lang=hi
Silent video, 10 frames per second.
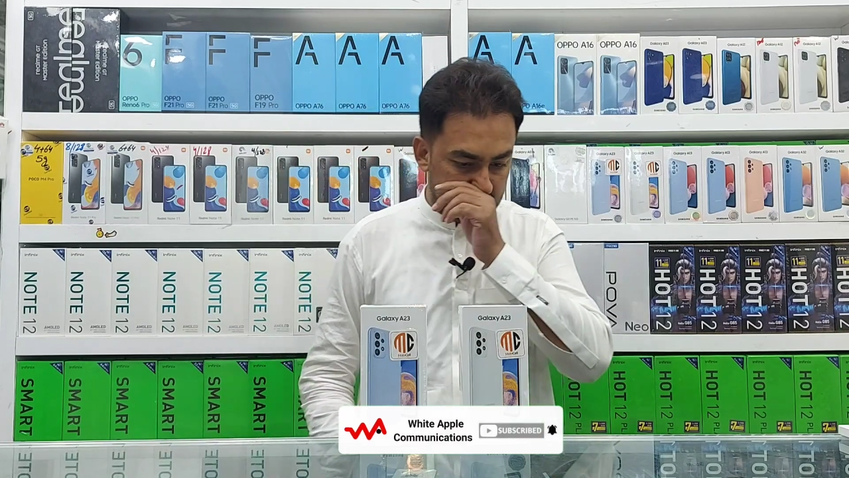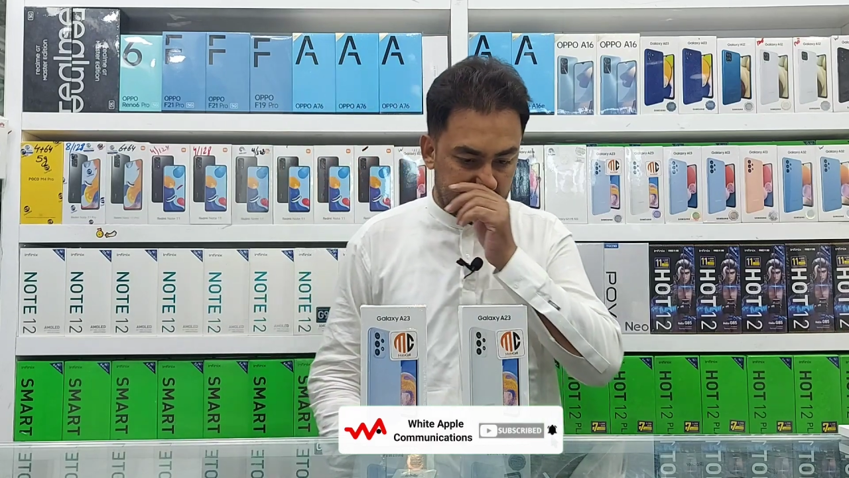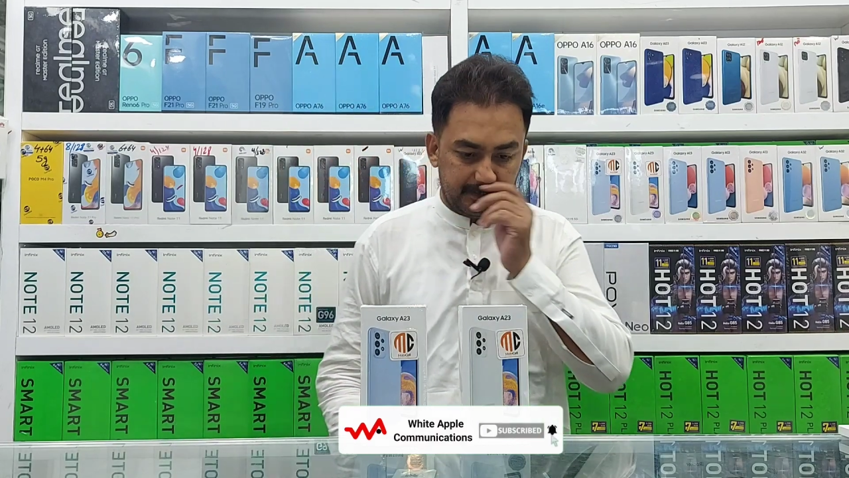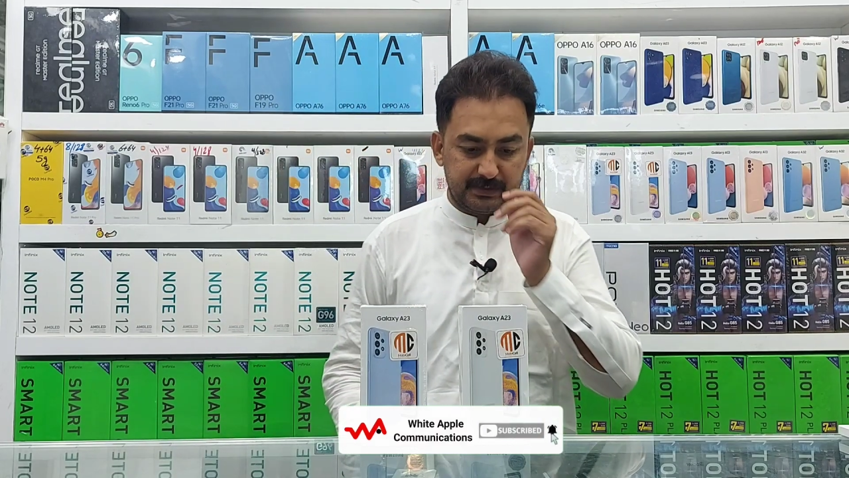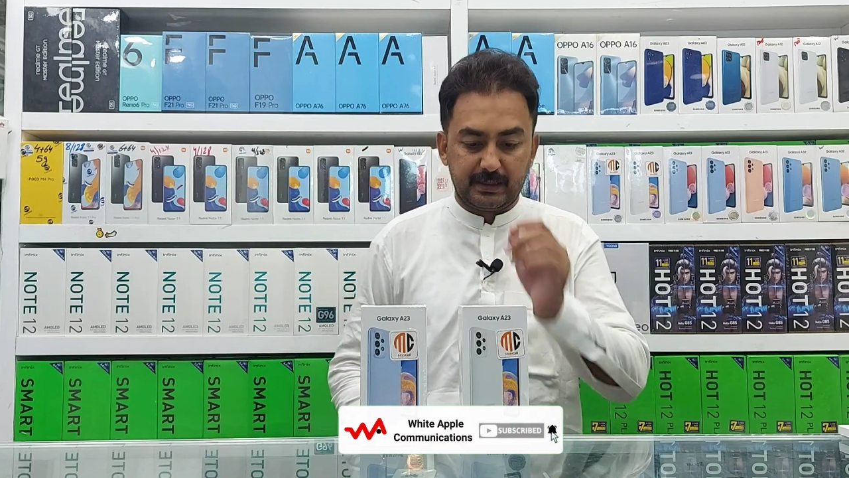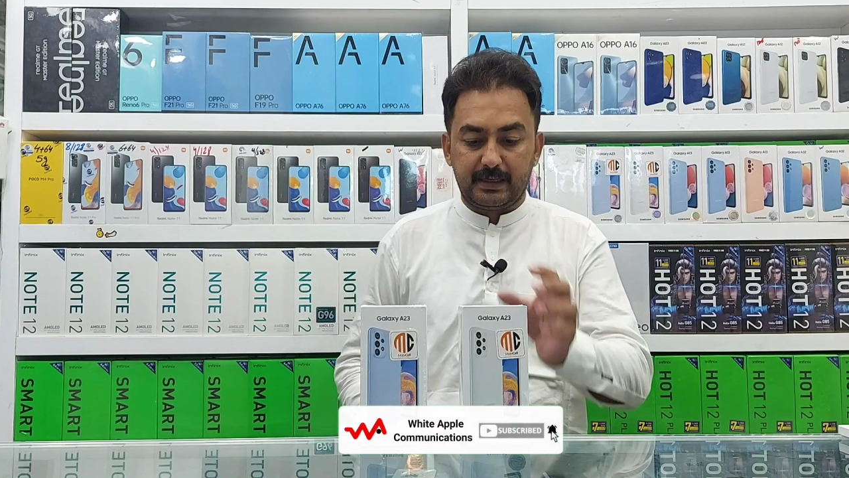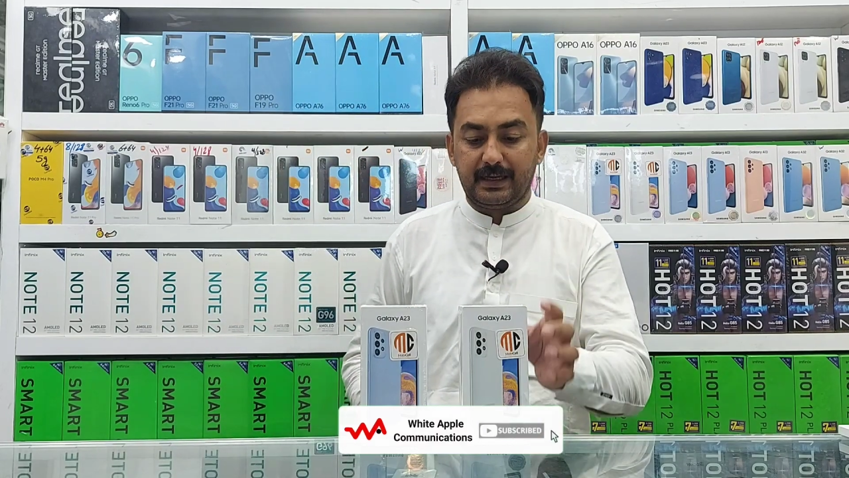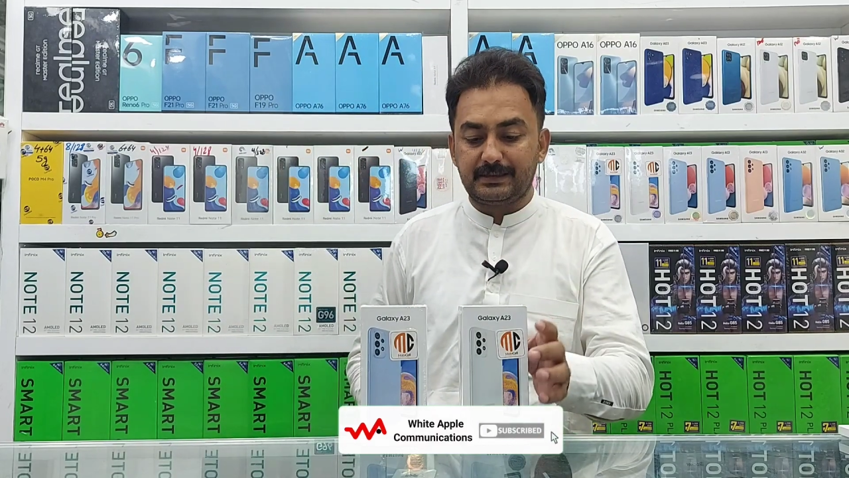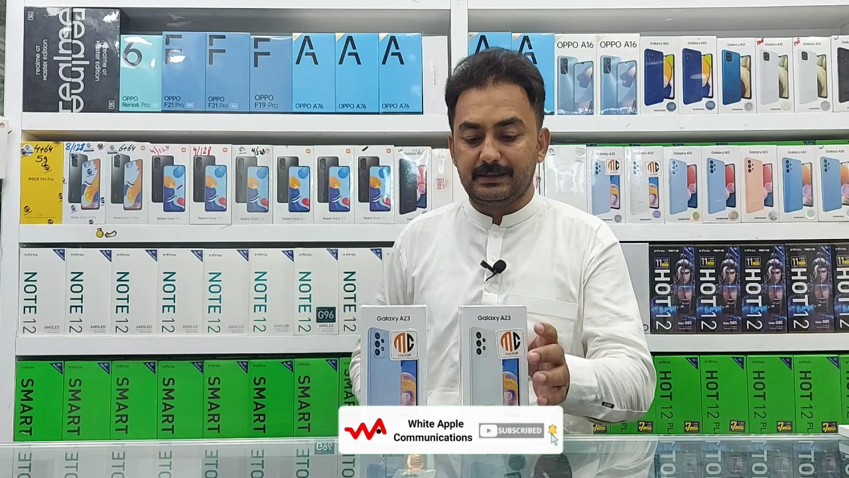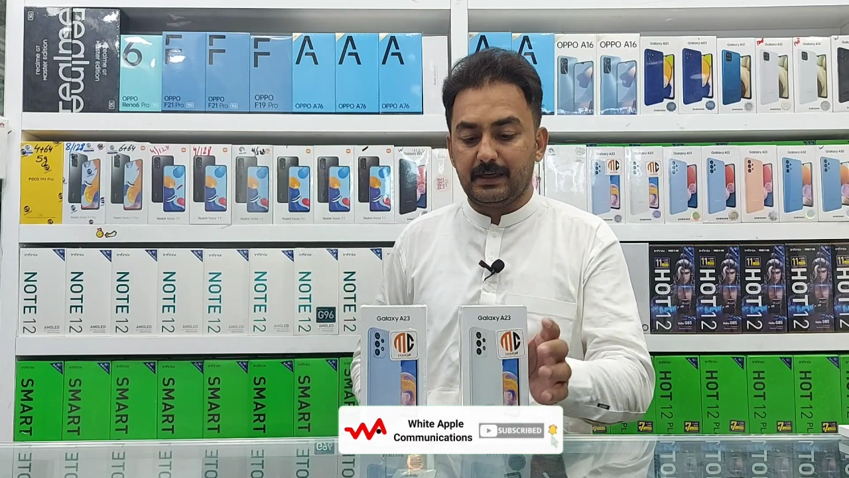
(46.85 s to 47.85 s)
सैमसंग
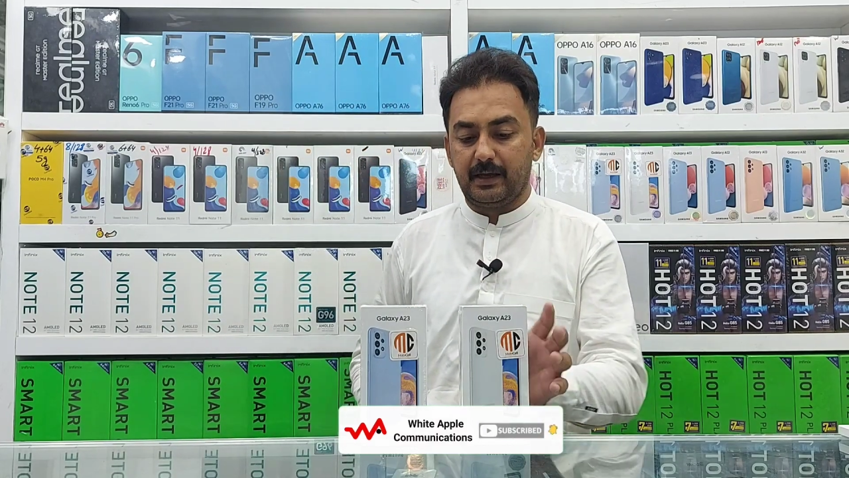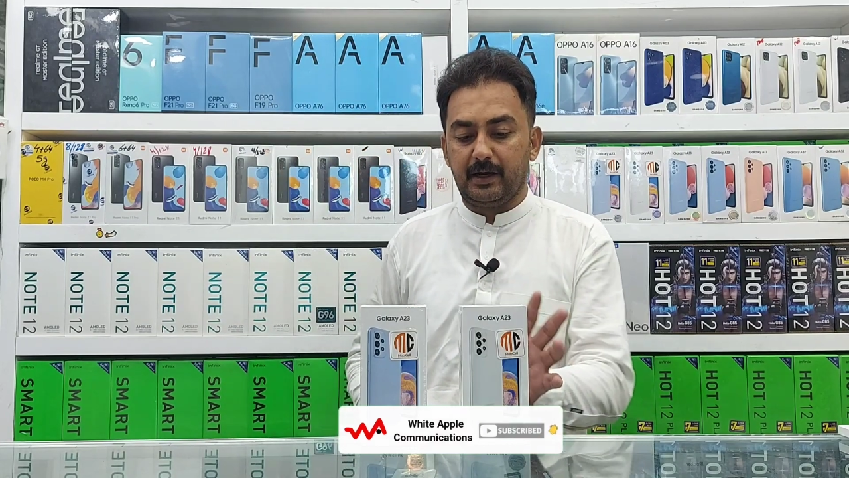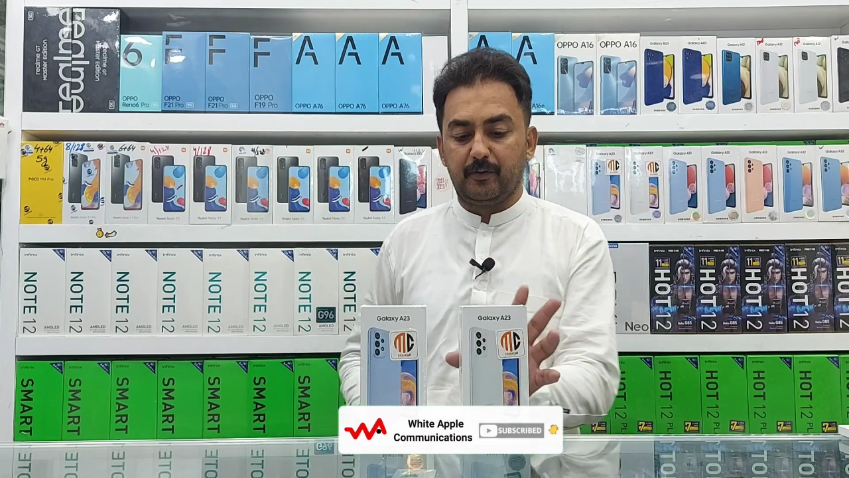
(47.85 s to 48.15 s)
गलेक्सी का ए